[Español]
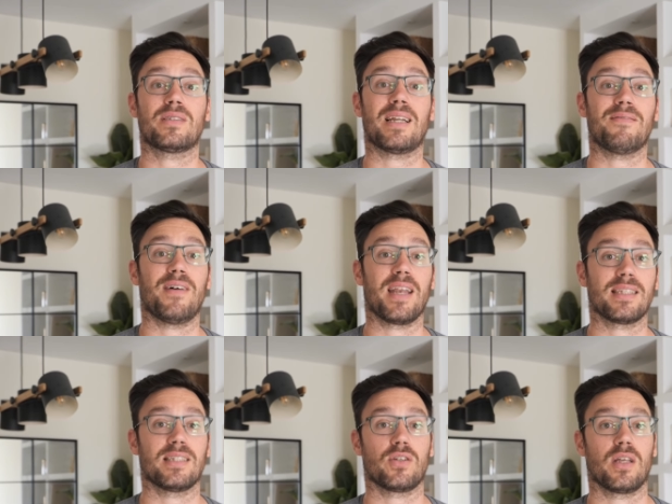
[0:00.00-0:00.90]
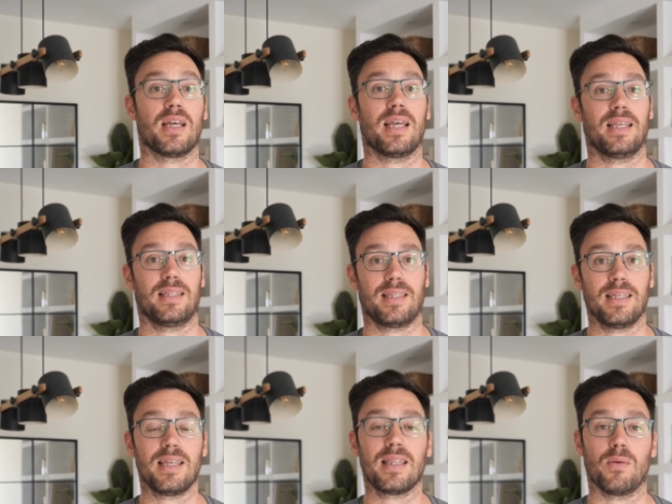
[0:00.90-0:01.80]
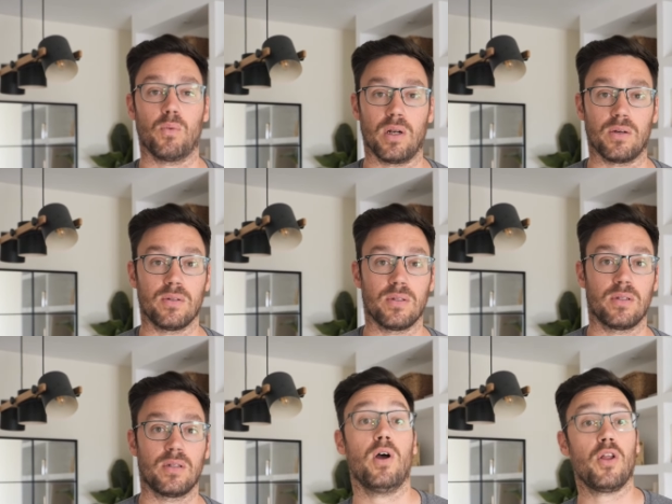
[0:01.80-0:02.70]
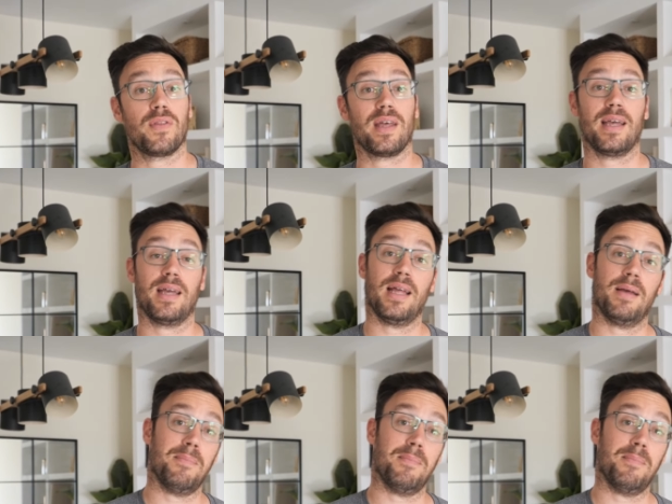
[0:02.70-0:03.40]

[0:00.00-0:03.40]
tras varias sesiones intensas de vuelo. Vuelos de